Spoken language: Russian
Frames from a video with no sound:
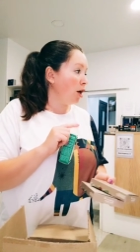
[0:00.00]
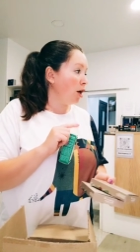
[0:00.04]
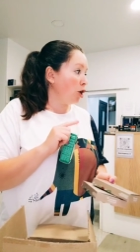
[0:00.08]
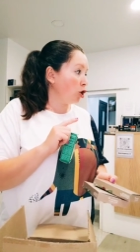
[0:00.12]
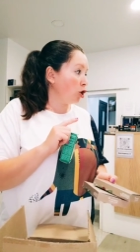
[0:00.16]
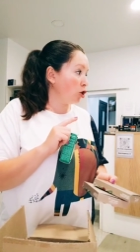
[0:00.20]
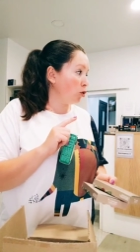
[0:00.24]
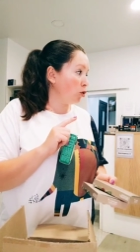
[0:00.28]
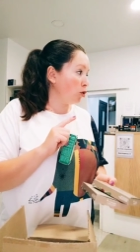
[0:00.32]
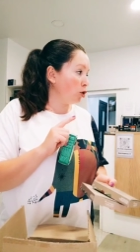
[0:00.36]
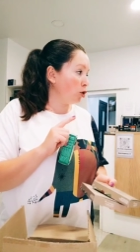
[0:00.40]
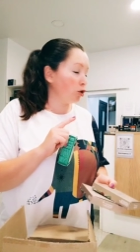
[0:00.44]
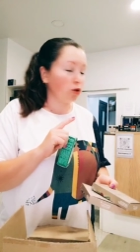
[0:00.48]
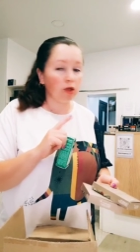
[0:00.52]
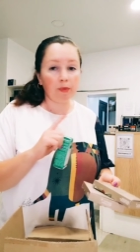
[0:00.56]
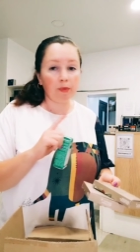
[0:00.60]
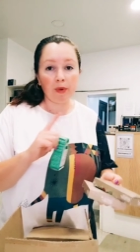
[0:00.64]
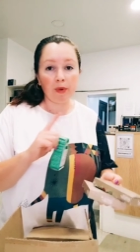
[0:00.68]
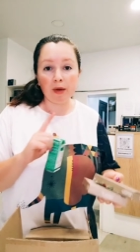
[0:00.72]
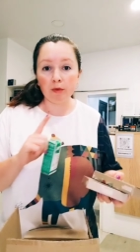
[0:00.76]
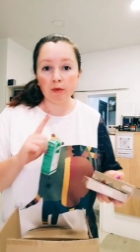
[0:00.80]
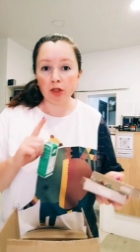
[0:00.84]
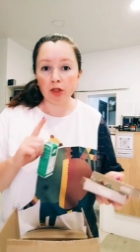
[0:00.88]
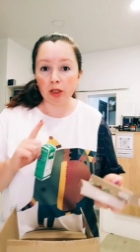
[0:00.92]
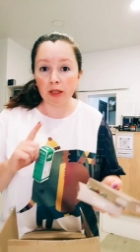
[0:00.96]
Что еще?
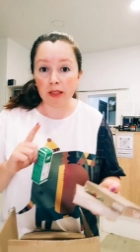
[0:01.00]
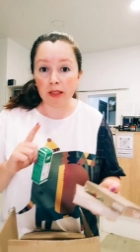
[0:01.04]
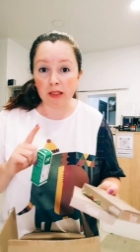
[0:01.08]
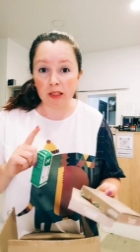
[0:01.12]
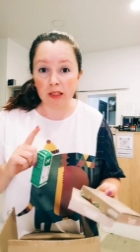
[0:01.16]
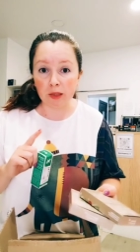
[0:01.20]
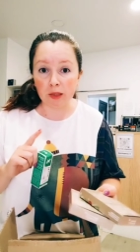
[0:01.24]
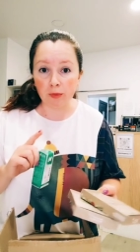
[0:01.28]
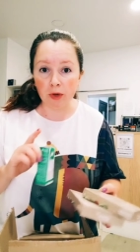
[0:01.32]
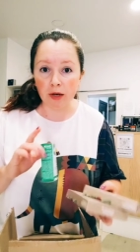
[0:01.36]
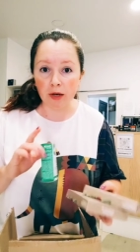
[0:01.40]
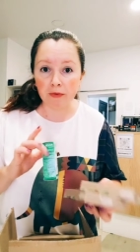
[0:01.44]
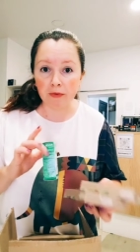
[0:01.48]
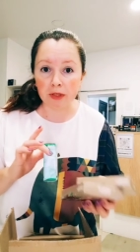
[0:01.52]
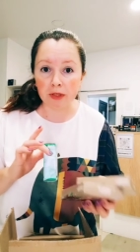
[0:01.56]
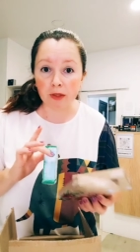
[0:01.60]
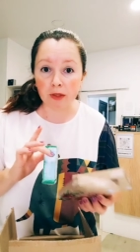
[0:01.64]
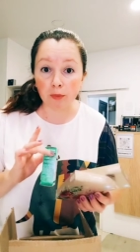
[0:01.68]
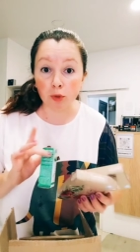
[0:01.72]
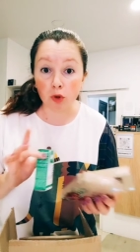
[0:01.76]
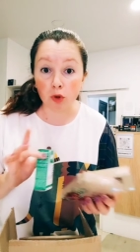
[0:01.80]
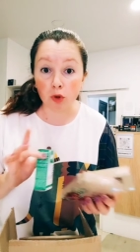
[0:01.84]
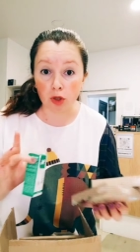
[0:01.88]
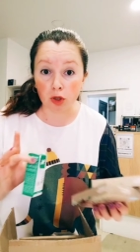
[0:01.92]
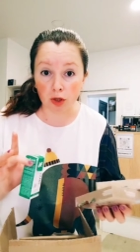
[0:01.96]
ИПАМчик 31 это
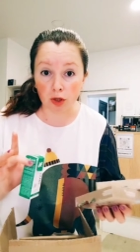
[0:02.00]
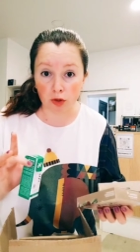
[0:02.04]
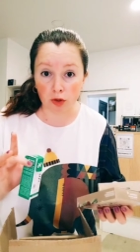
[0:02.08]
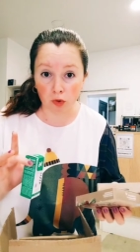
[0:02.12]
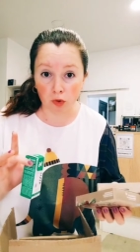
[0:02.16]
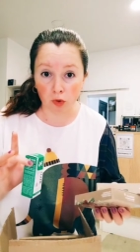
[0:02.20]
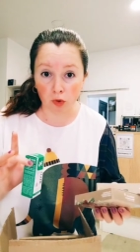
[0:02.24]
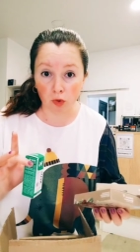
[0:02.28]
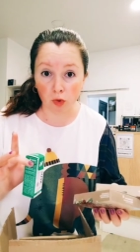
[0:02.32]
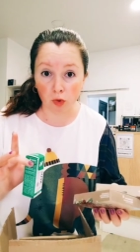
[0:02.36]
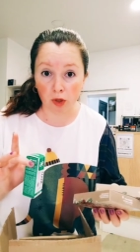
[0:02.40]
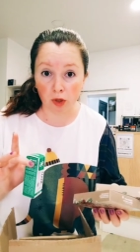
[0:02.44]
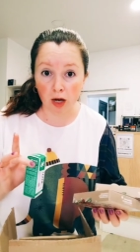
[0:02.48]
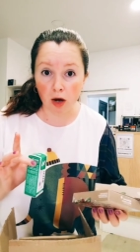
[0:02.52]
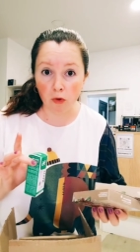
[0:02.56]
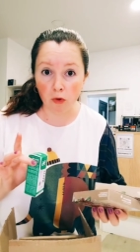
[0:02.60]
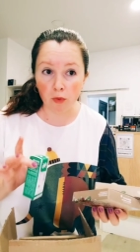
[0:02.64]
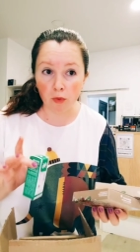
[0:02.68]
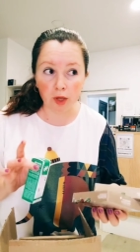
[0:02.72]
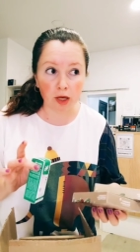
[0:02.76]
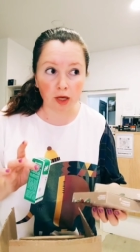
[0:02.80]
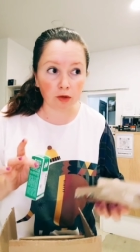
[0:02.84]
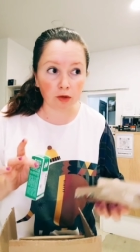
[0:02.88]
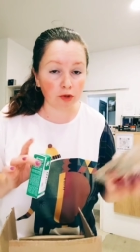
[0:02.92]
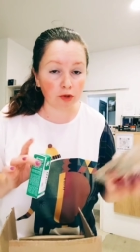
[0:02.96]
просто идет на ура. У
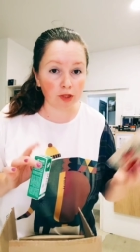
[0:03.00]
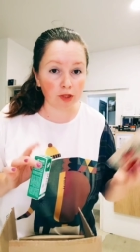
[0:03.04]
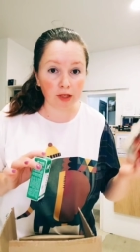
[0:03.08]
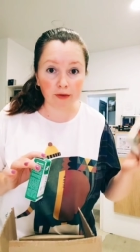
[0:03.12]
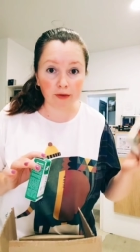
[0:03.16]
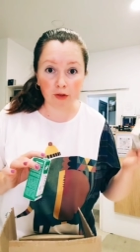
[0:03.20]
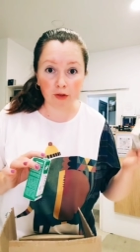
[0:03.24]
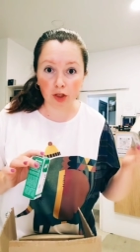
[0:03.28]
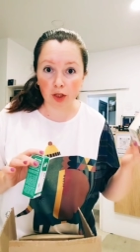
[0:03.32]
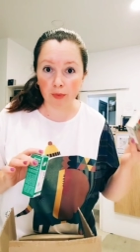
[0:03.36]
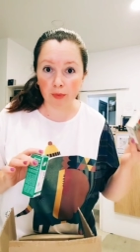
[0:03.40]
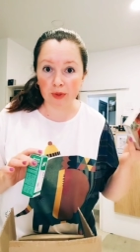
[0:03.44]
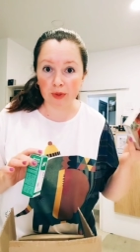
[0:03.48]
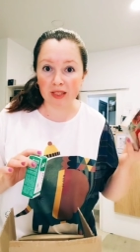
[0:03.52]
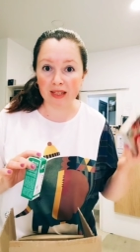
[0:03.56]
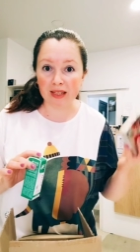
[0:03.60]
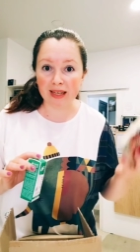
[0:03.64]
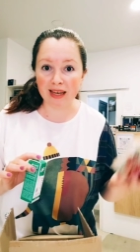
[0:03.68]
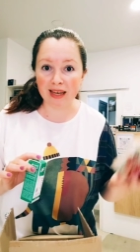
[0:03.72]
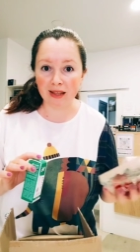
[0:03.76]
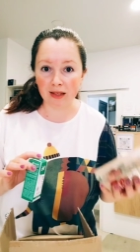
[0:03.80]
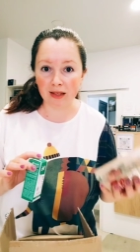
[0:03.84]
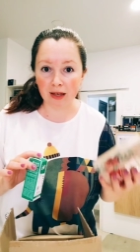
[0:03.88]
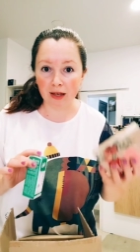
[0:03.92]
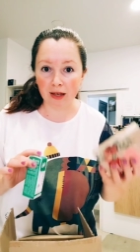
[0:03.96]
меня тут девочки
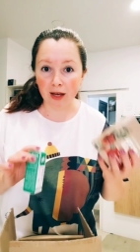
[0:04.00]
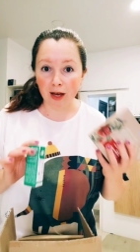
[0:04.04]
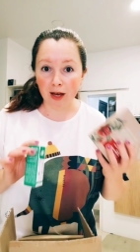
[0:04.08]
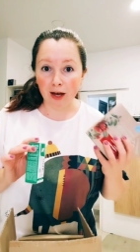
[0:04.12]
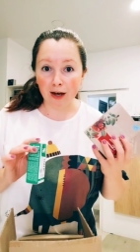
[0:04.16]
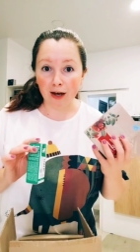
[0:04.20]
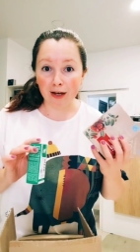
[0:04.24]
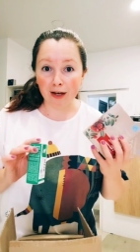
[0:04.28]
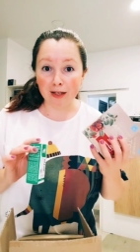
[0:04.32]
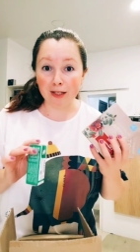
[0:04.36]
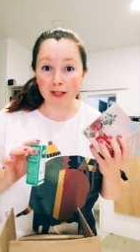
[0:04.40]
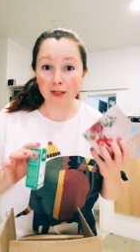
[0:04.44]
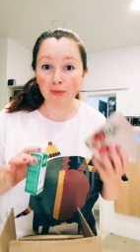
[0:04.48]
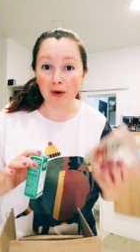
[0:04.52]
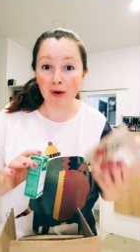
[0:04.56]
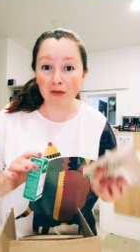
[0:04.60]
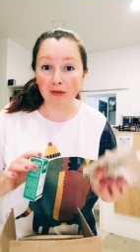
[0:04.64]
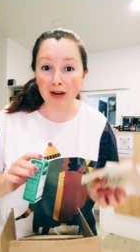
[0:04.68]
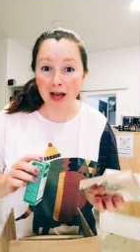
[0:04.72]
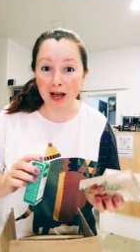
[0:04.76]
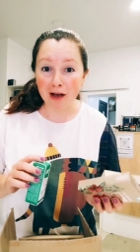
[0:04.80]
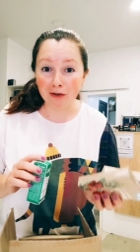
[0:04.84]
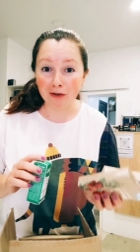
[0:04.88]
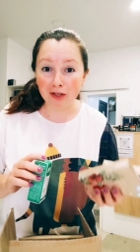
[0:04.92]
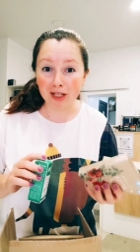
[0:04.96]
постоянно а,
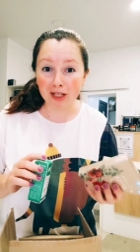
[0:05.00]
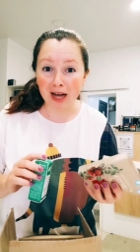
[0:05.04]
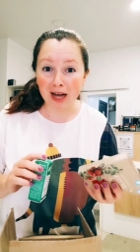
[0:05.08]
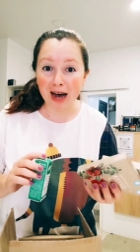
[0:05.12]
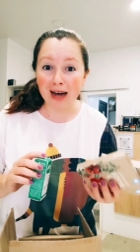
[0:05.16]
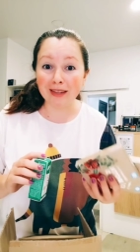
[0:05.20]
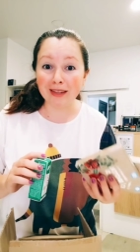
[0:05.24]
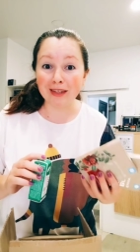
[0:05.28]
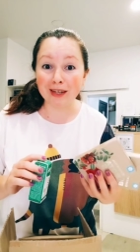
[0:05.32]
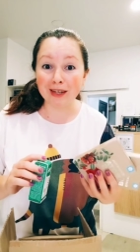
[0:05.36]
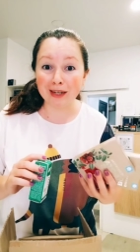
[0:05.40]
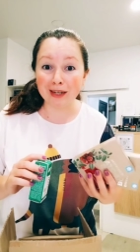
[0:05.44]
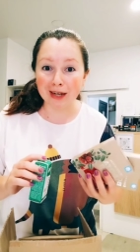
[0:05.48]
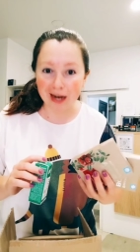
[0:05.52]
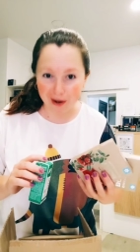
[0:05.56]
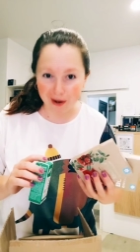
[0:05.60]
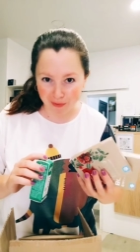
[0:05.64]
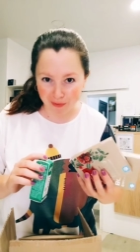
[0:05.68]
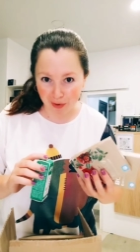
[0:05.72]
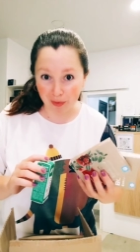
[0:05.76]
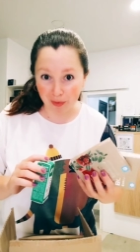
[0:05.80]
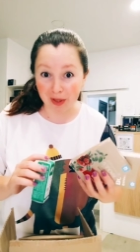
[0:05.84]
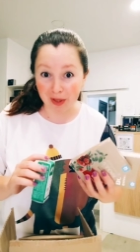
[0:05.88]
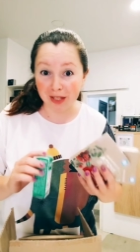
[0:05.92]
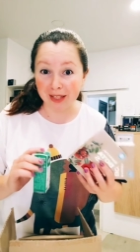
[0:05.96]
избавляются от
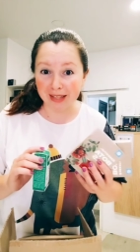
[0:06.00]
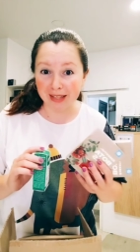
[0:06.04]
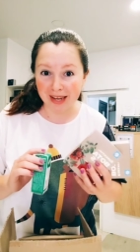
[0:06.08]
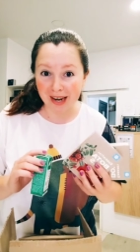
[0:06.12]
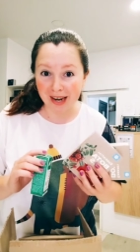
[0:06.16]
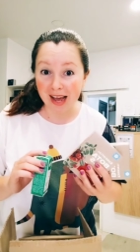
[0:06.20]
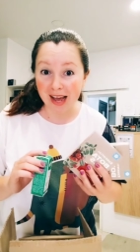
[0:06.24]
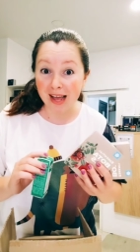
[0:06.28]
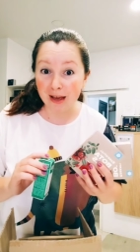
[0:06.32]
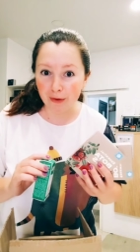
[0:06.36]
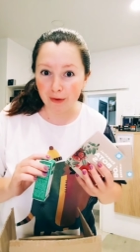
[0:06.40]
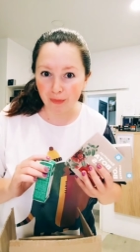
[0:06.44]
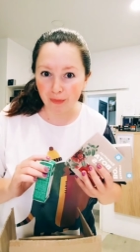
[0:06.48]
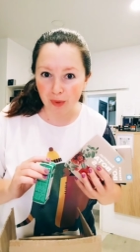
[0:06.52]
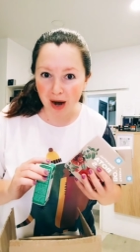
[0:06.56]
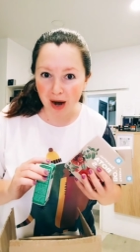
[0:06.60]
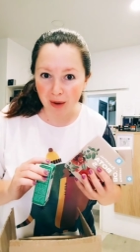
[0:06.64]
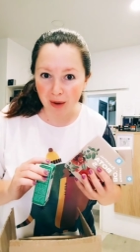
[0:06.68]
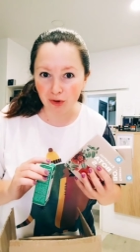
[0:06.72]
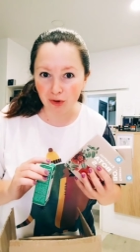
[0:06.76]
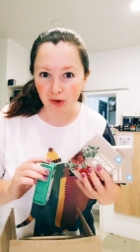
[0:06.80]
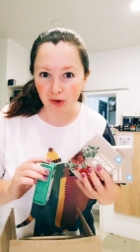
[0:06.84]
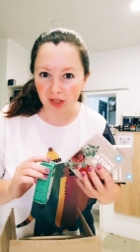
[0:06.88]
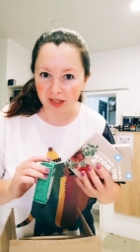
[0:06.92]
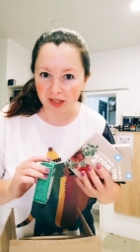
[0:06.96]
храпа благодаря
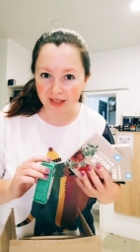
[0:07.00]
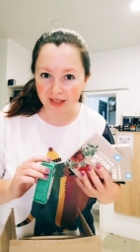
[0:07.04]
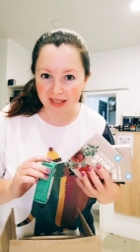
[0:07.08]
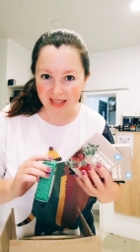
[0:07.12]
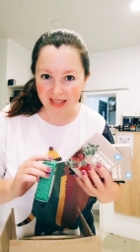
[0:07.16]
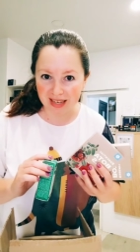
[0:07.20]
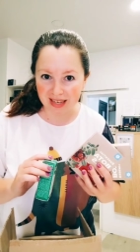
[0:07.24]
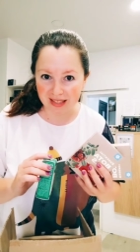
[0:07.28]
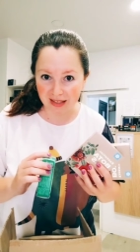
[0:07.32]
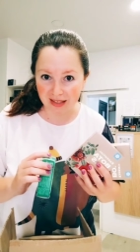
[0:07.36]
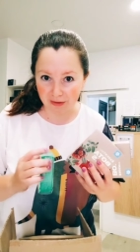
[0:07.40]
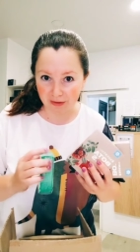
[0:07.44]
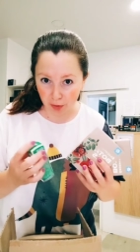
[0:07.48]
ИПАМу 31.